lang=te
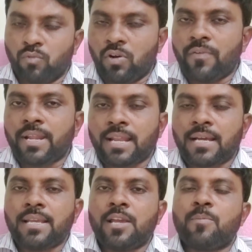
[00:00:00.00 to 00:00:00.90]

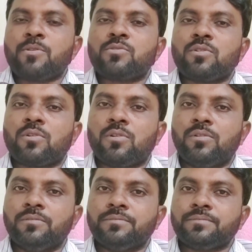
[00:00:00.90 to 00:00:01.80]
ఓవరాల్గా ఈ ఎపిసోడ్లో